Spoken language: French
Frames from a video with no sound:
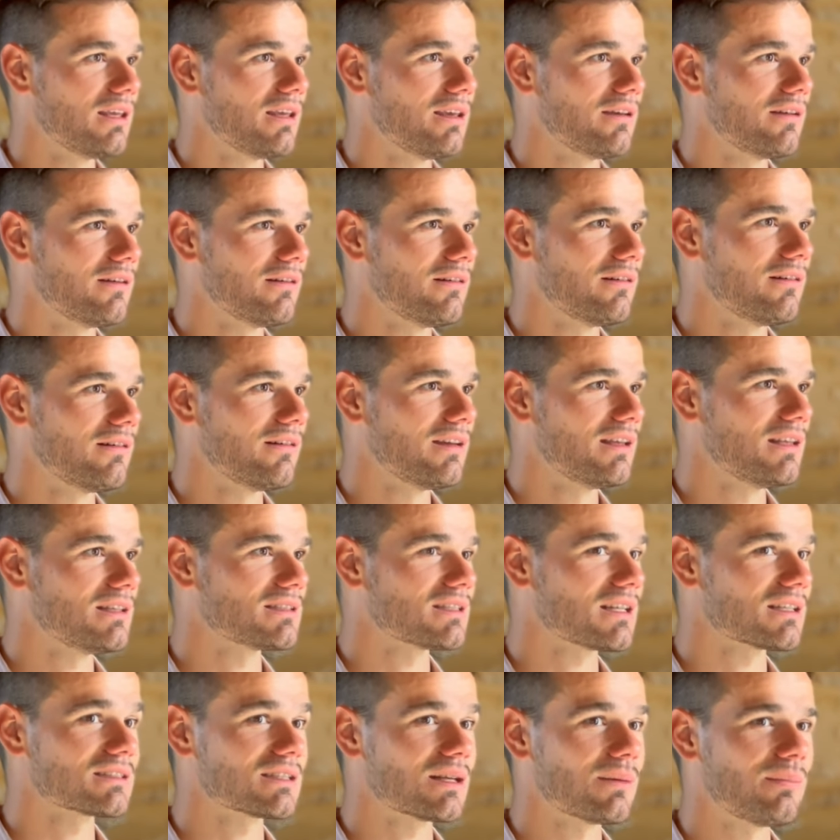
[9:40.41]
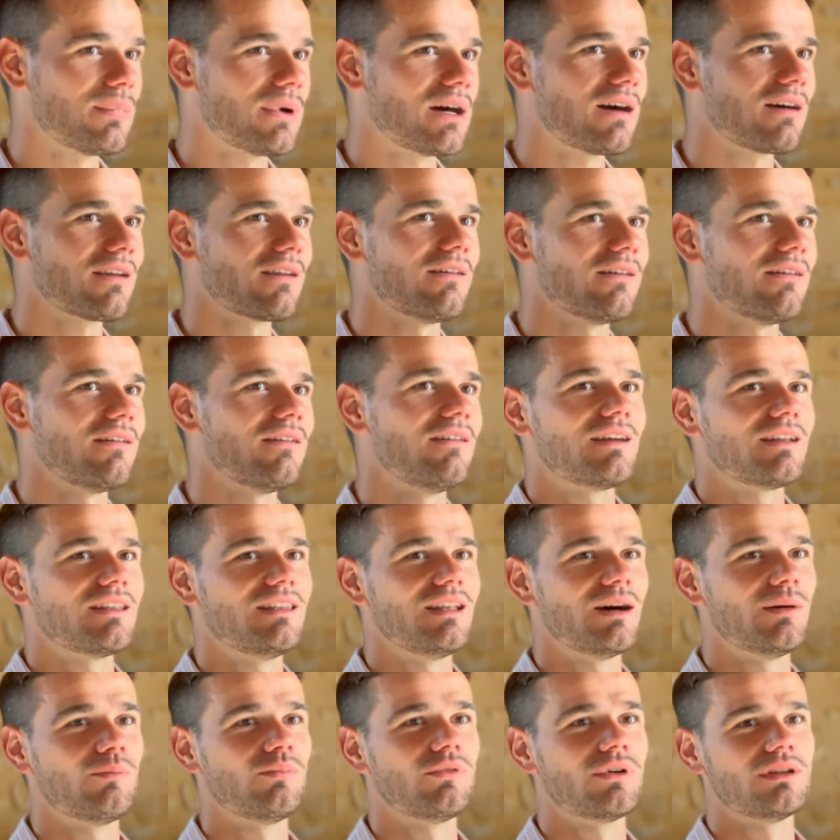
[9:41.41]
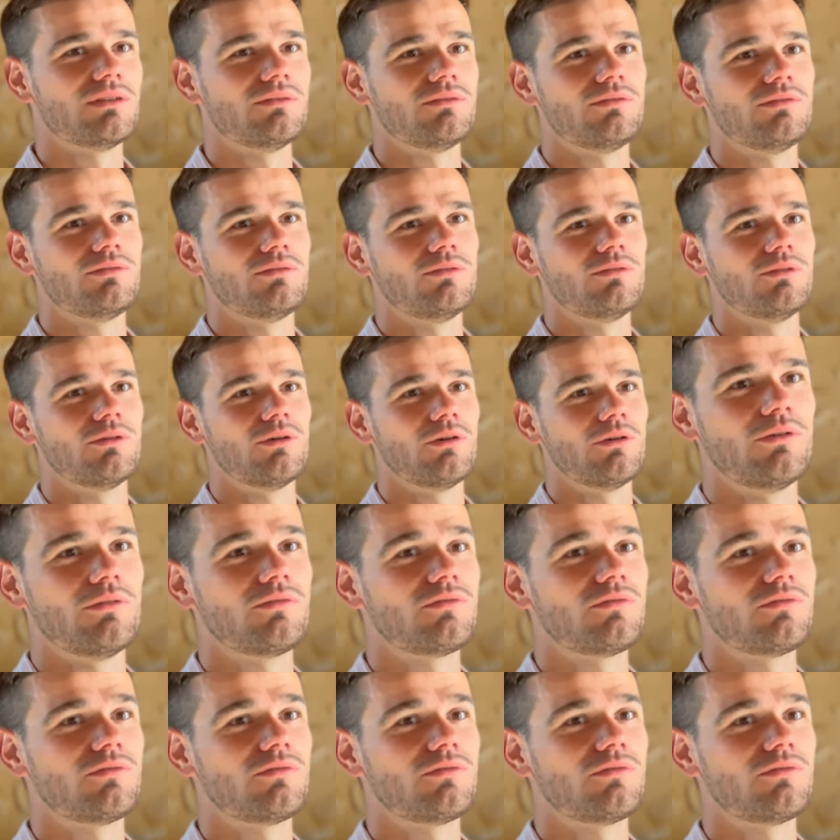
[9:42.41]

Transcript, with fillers: Et, ça, ça parle d'un point de vue